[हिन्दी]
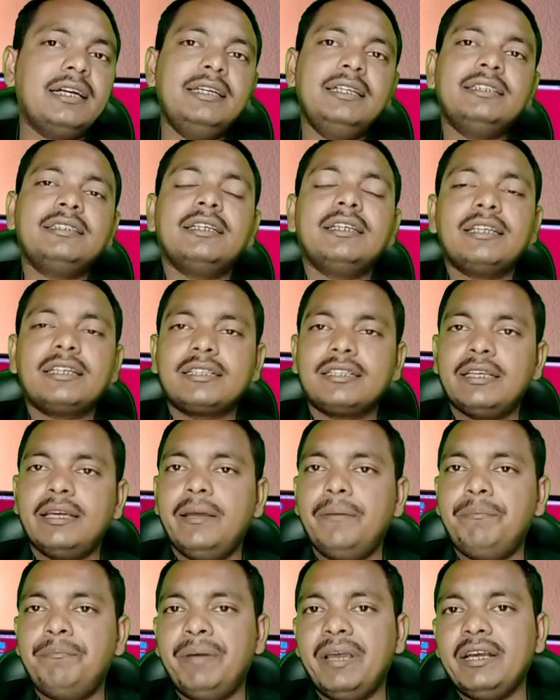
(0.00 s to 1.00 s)
इस प्रकार का
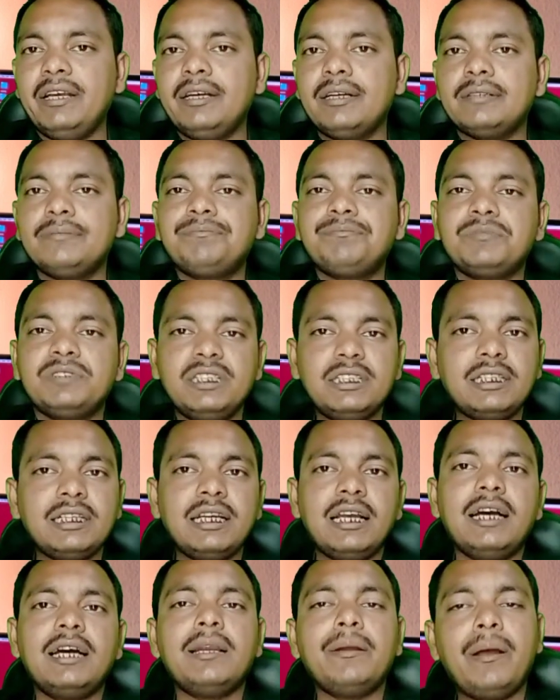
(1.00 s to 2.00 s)
कंडीशन रखते हैं
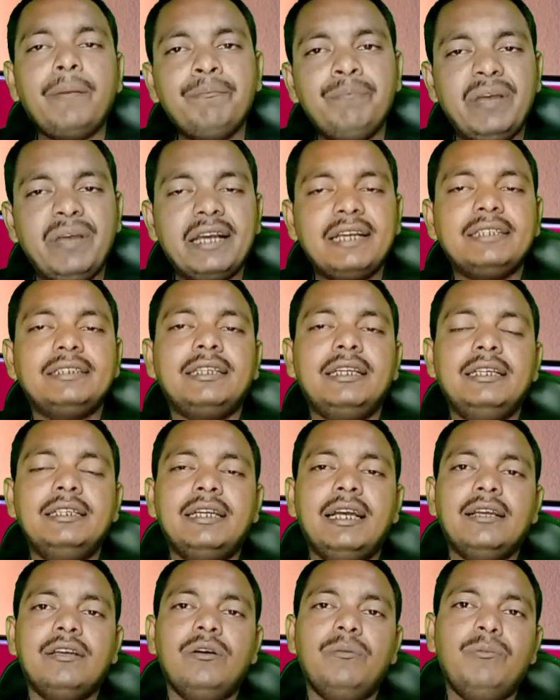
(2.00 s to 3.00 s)
बैंक जैसे कि
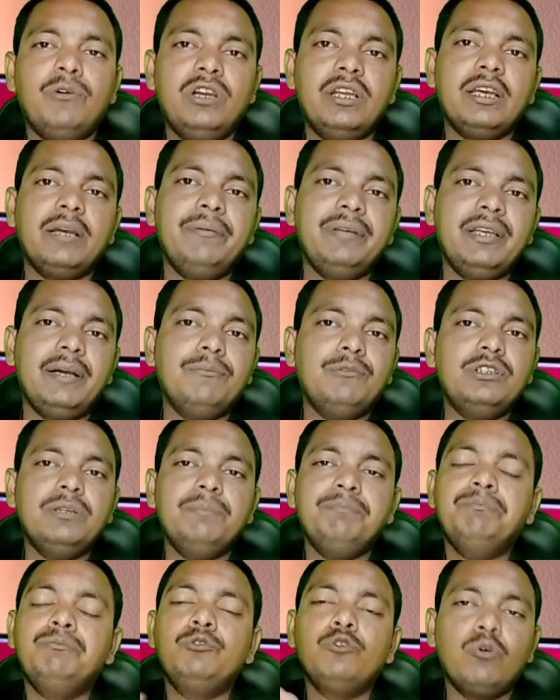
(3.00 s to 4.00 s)
अगर आप बैंक चले जाएंगे
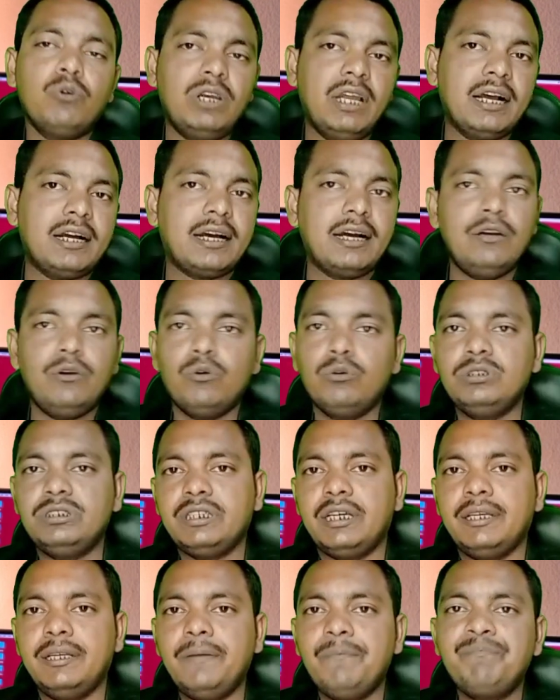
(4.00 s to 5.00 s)
और बोलेंगे भैया मुझे
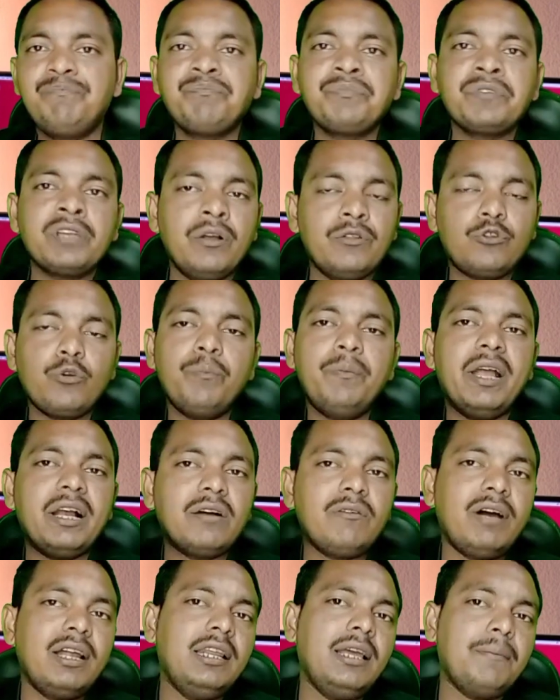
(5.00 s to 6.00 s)
दो लाख का लोन
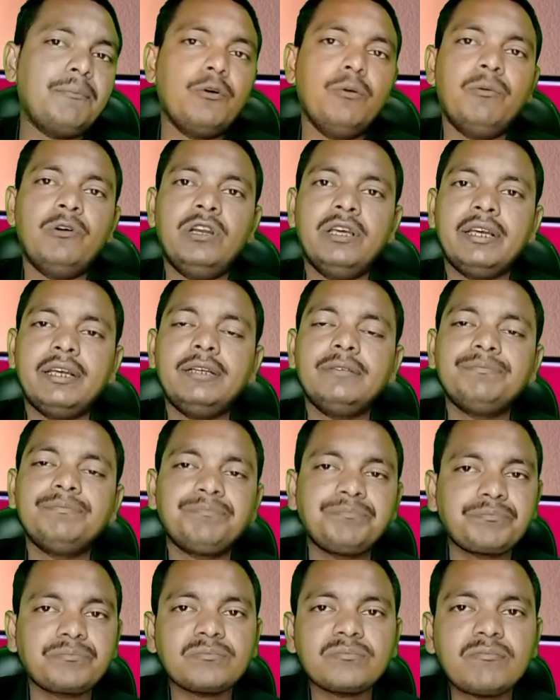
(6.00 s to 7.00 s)
चाहिए तो बैंक
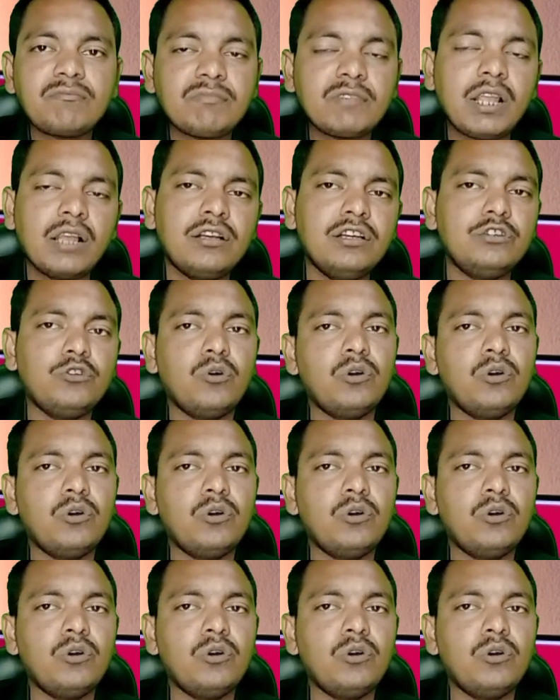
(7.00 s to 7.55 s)
वाले आपको बोलेंगे